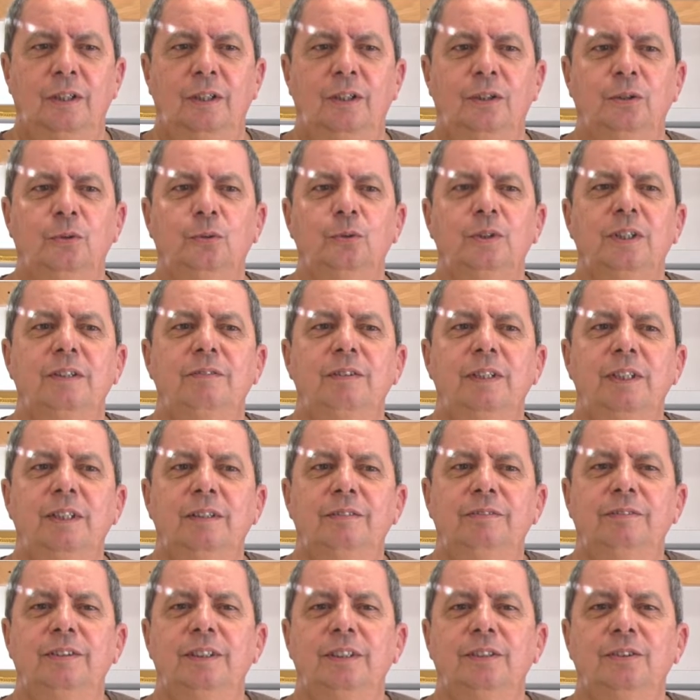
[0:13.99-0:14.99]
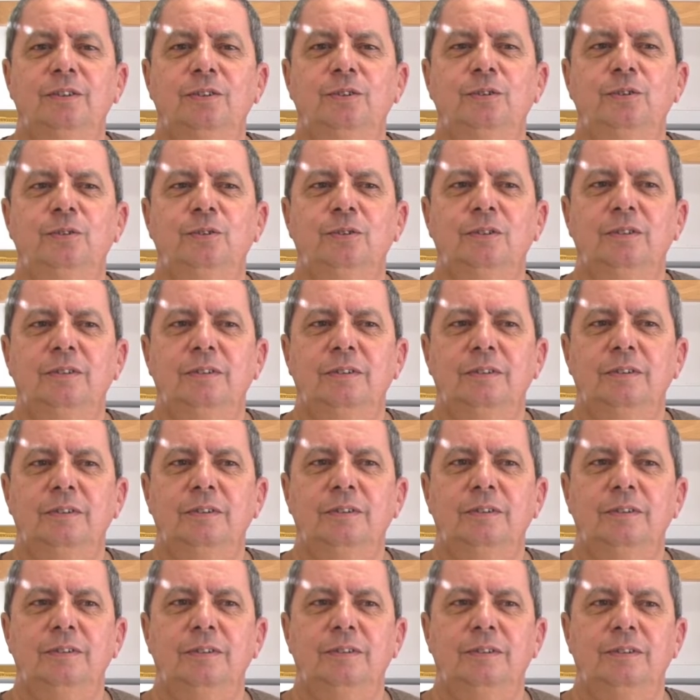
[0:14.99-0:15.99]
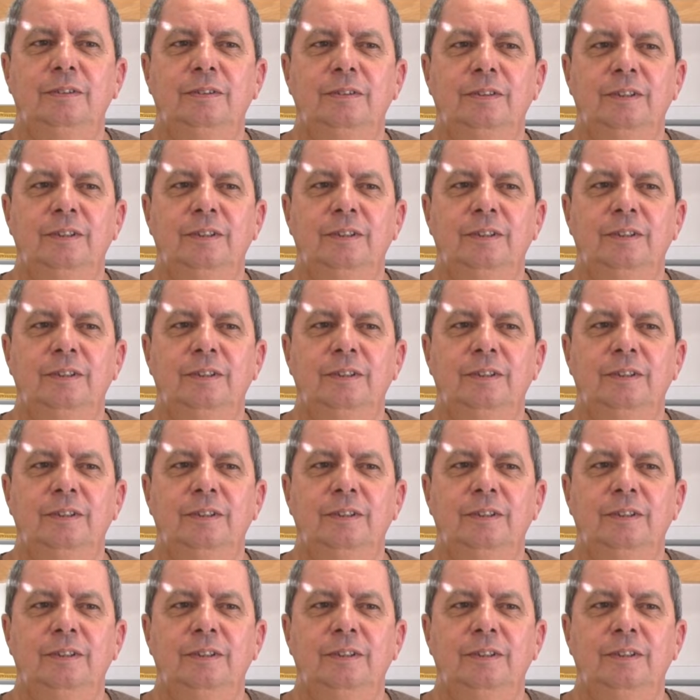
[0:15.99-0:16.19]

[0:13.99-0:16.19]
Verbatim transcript: un gros travail à faire sur, euh,